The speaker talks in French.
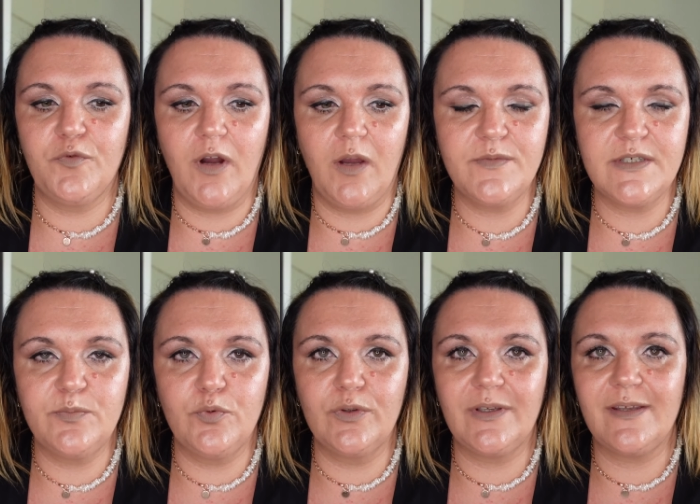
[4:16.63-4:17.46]
voir un petit
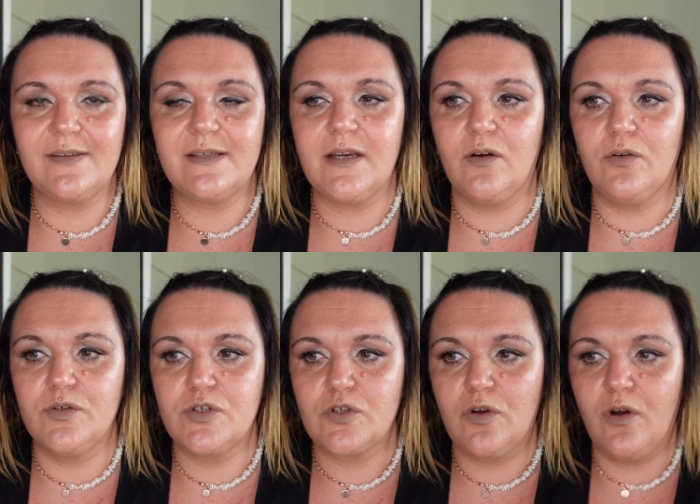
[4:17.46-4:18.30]
peu qu'est-ce qui en
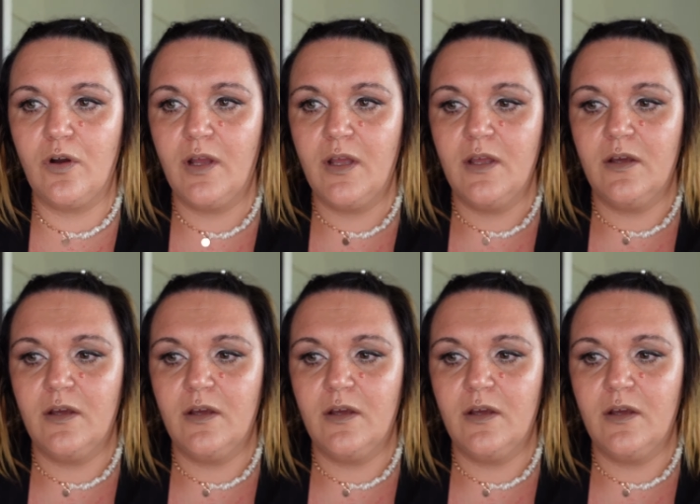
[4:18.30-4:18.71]
ressort,